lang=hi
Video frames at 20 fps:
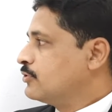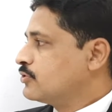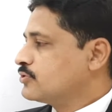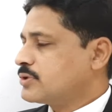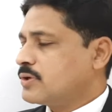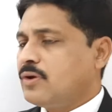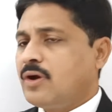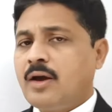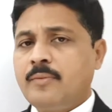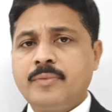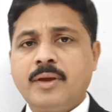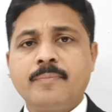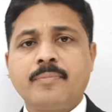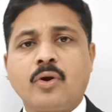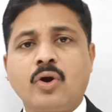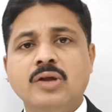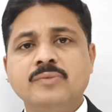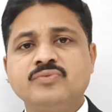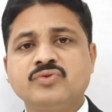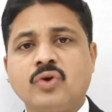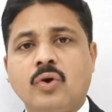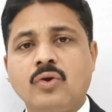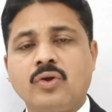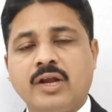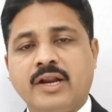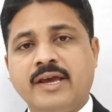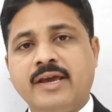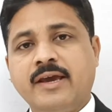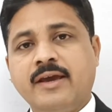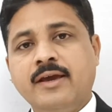तो चलो हम ये प्रॉब्लम सॉल्व
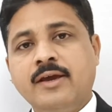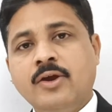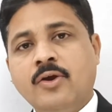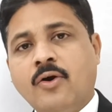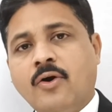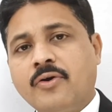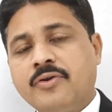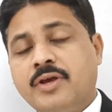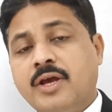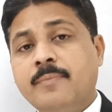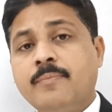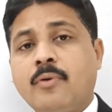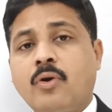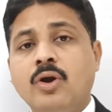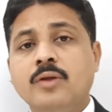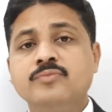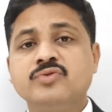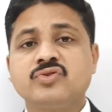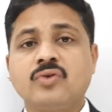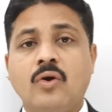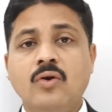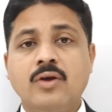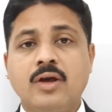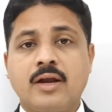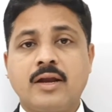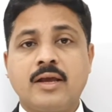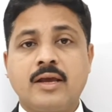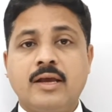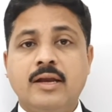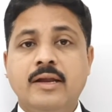करेंगे और ये प्रॉब्लम सॉल्व
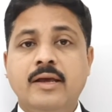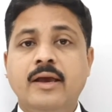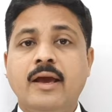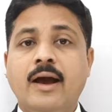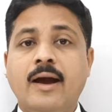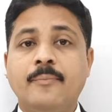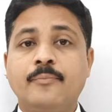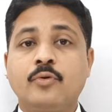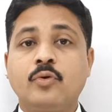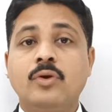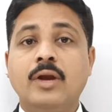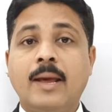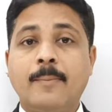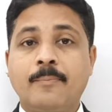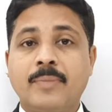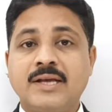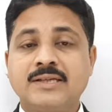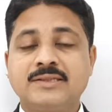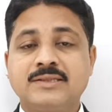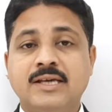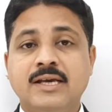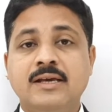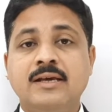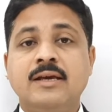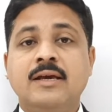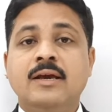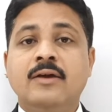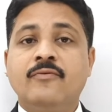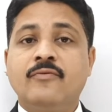करने के लिए आपको लैप्लस के